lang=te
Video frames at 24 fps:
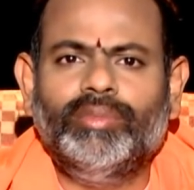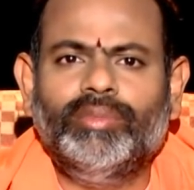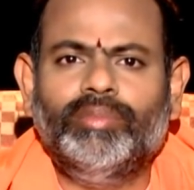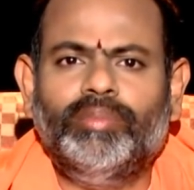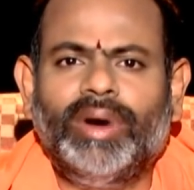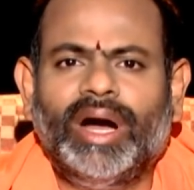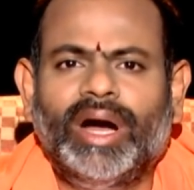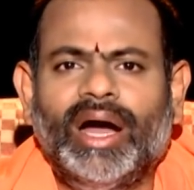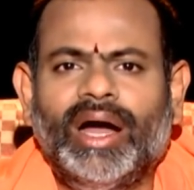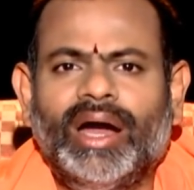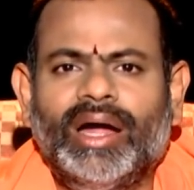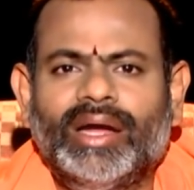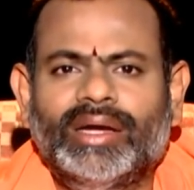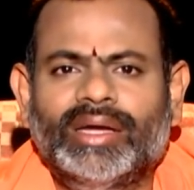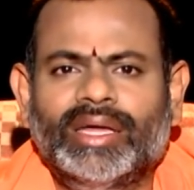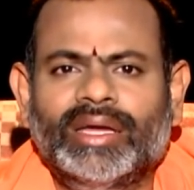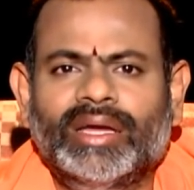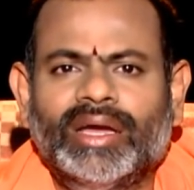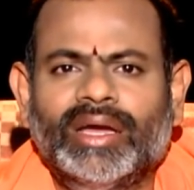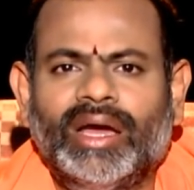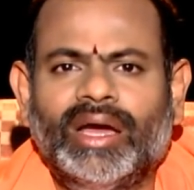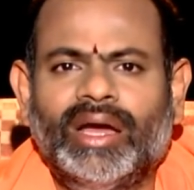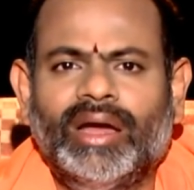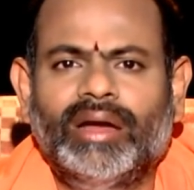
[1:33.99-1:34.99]

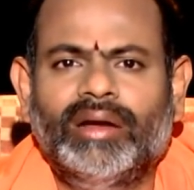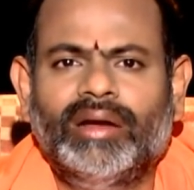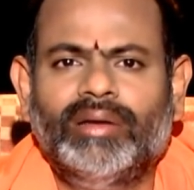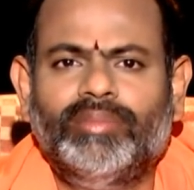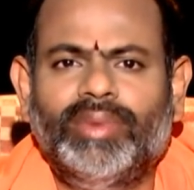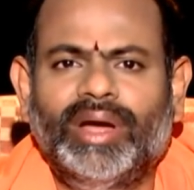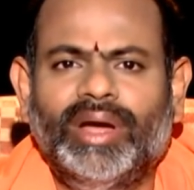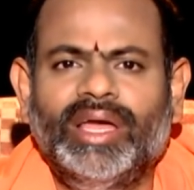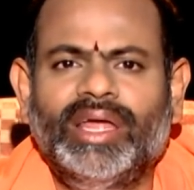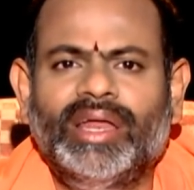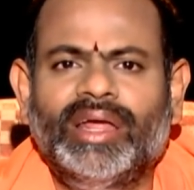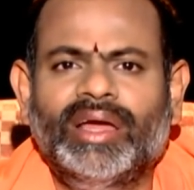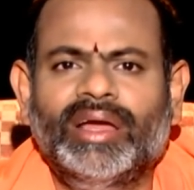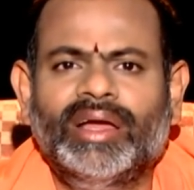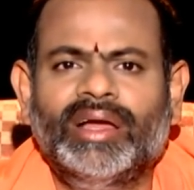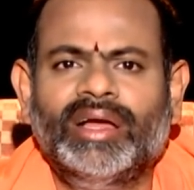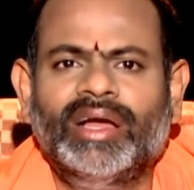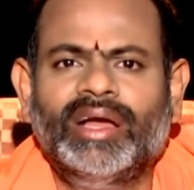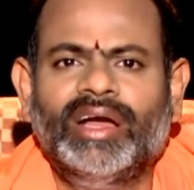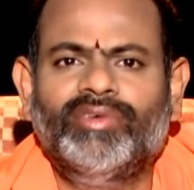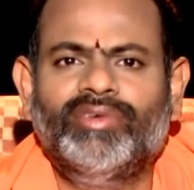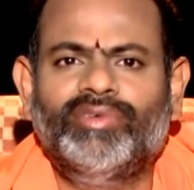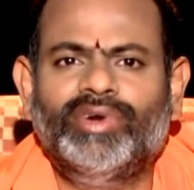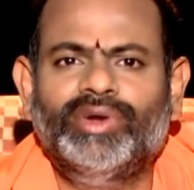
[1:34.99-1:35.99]
బాహాటంగా
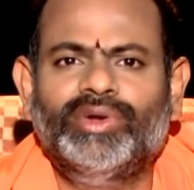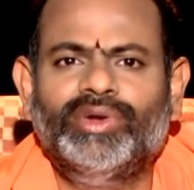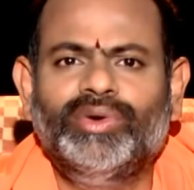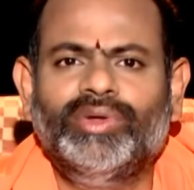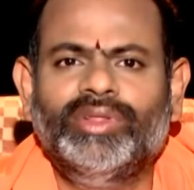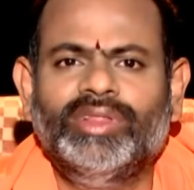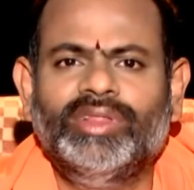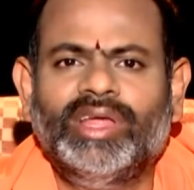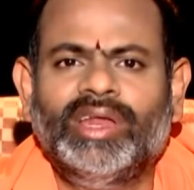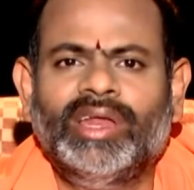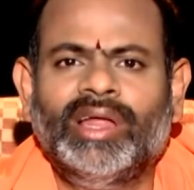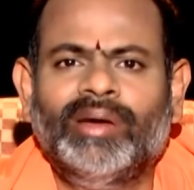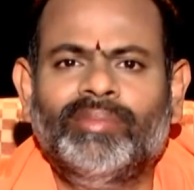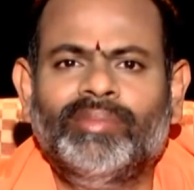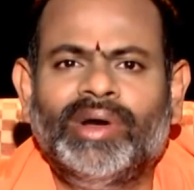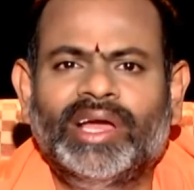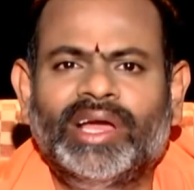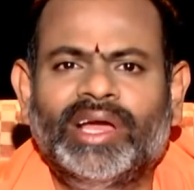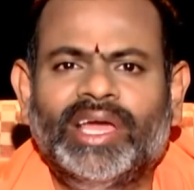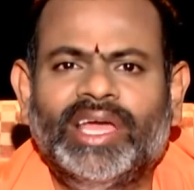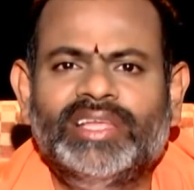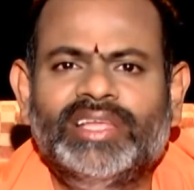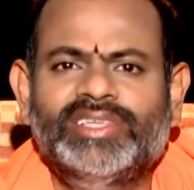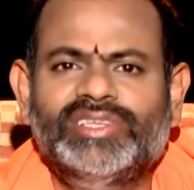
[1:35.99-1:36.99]
బహిరంగంగా వండుకొని తిన్నాం
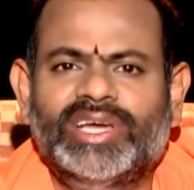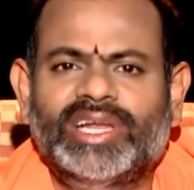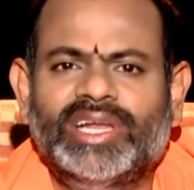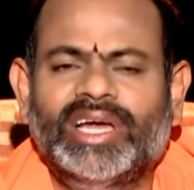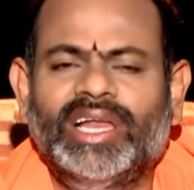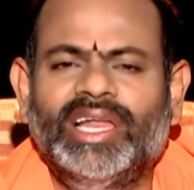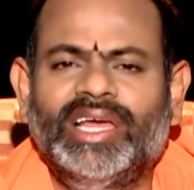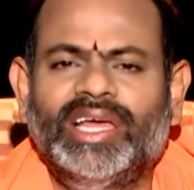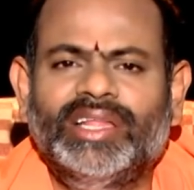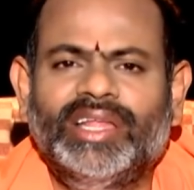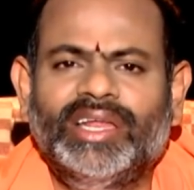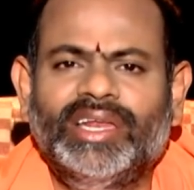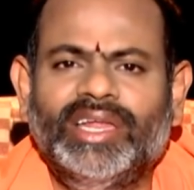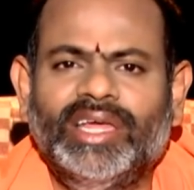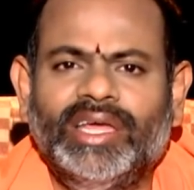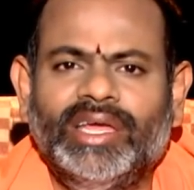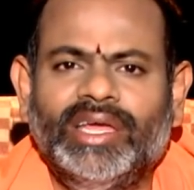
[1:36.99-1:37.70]
మాకేం జరగలేదని